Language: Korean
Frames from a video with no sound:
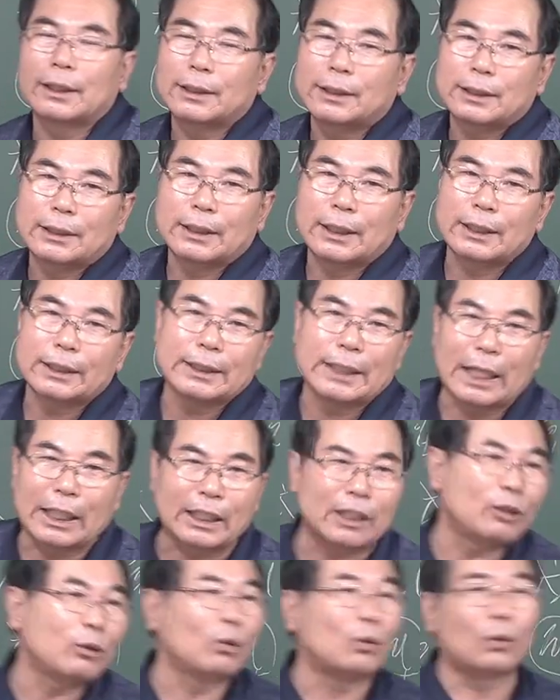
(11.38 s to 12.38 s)
됐을 때는
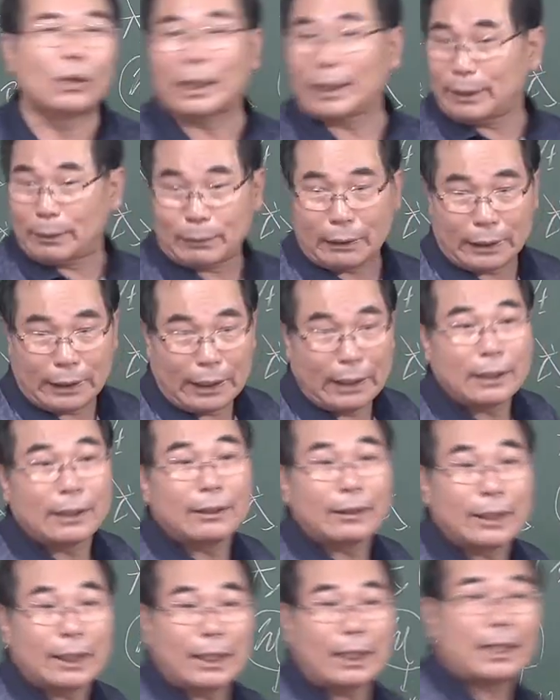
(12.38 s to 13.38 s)
양인구가
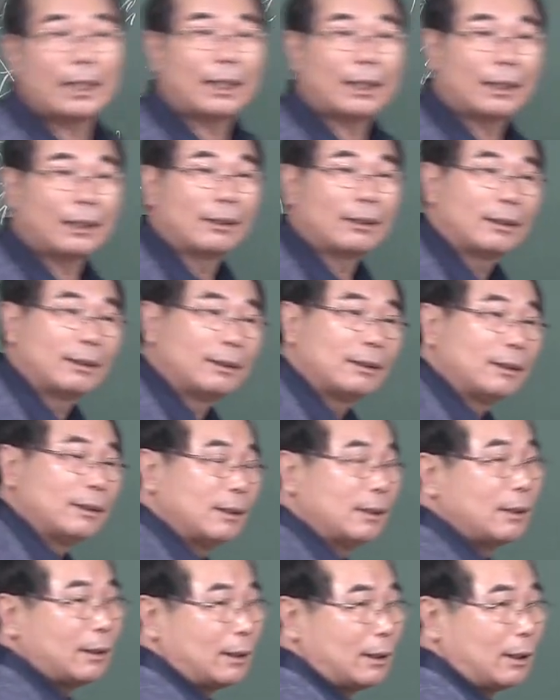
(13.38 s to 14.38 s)
되는 거야.
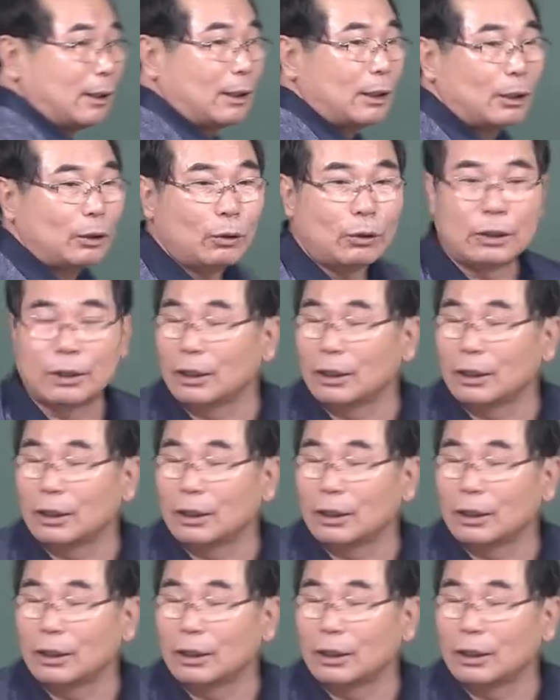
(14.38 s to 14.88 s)
또